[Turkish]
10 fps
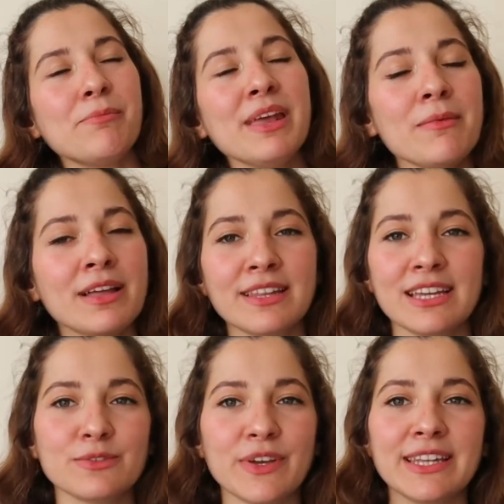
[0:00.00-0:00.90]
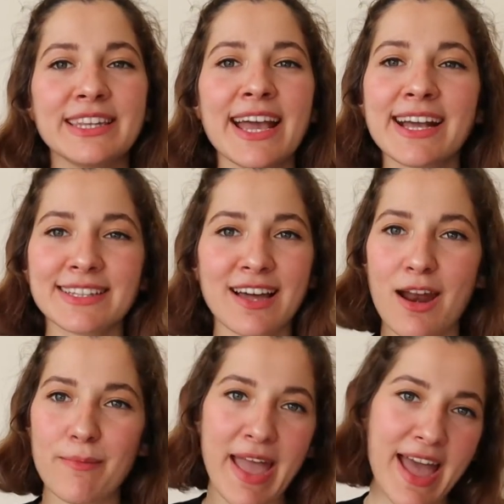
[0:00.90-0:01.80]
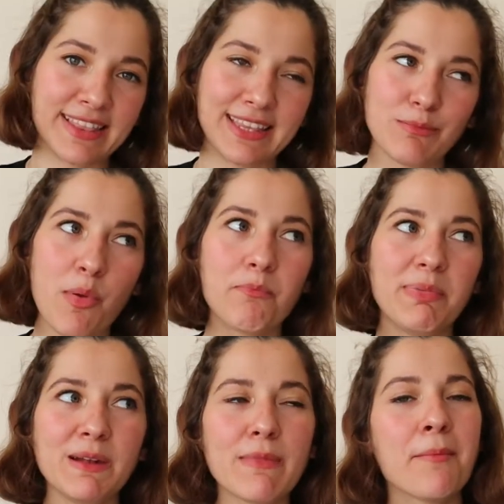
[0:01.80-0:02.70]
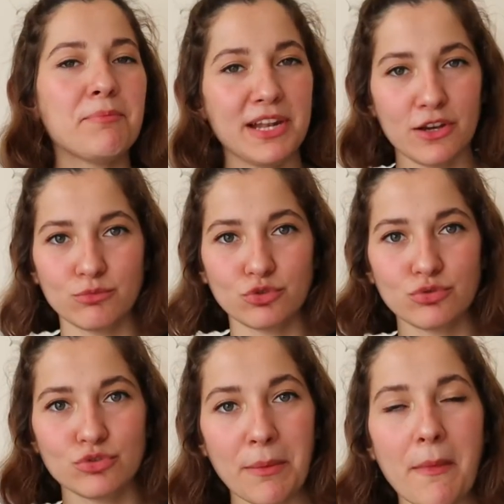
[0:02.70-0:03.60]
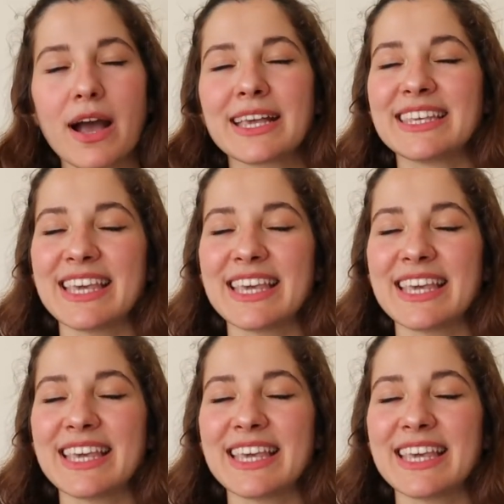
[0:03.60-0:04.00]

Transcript: benim Anna Hathaway'i ne kadar beğendiğimi bilmem biliyor musunuz ama